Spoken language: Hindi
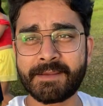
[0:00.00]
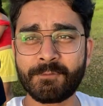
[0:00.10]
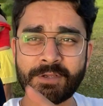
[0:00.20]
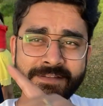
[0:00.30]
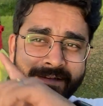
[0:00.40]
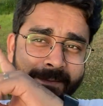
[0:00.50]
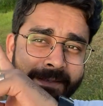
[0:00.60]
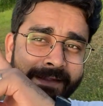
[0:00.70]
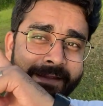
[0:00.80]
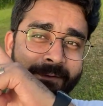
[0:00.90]
क्या है वो अच्छे से
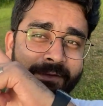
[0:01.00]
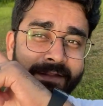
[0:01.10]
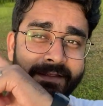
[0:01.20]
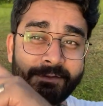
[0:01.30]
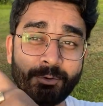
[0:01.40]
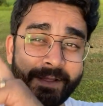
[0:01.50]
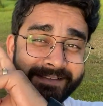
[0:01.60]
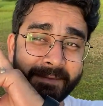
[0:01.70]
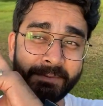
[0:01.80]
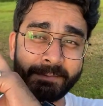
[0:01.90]
बताएंगे वो देखिए दो
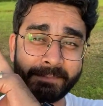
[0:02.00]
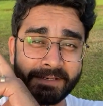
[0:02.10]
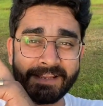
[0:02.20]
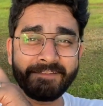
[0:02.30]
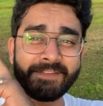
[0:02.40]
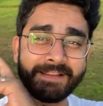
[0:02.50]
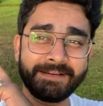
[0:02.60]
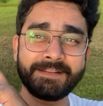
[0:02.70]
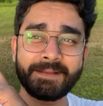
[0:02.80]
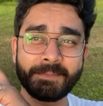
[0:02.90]
एग्जाम्पल भी हमने लाइव देख
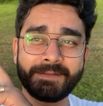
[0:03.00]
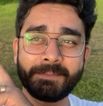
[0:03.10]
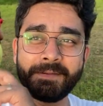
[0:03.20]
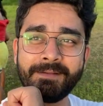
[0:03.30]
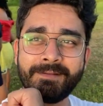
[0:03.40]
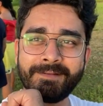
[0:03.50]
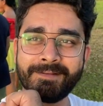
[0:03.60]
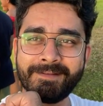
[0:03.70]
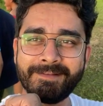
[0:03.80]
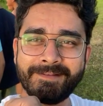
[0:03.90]
लिए सामने सामने
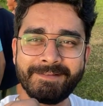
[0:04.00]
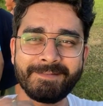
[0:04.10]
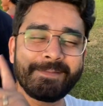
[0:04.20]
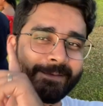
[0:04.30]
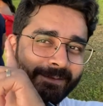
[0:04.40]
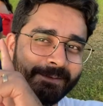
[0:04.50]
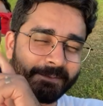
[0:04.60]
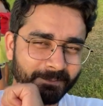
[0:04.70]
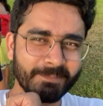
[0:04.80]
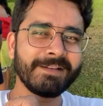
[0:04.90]
तो
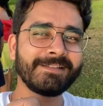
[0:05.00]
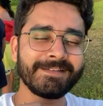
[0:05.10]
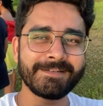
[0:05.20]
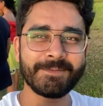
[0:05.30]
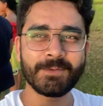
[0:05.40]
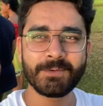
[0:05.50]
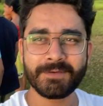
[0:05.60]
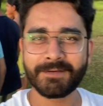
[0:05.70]
मस्त चीज़ है वो